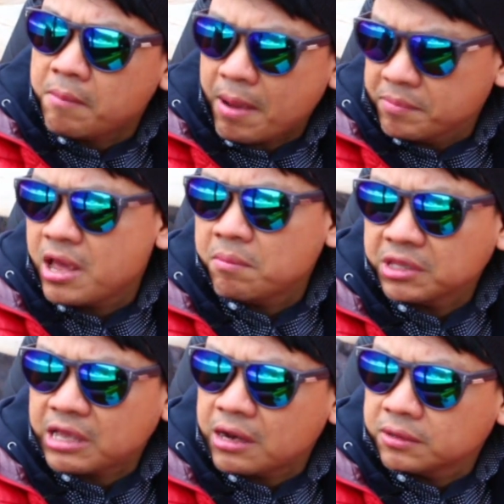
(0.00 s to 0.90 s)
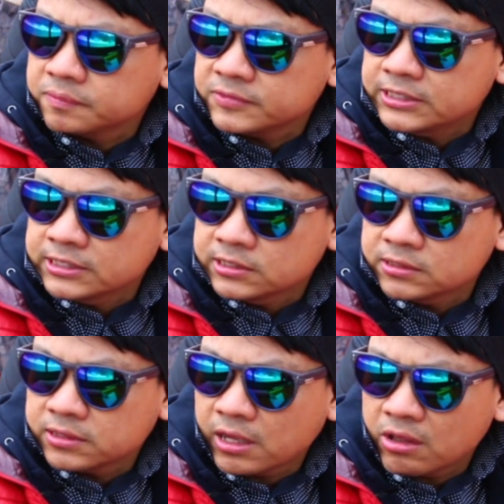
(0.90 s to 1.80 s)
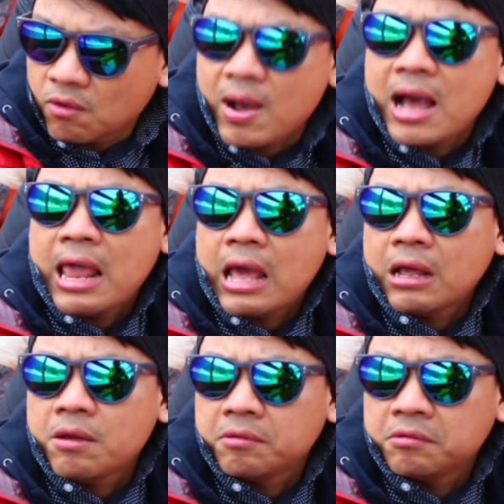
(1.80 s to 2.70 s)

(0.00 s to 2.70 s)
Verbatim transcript: แบบนี้เหมือนกันแต่อย่างว่าแหละนะ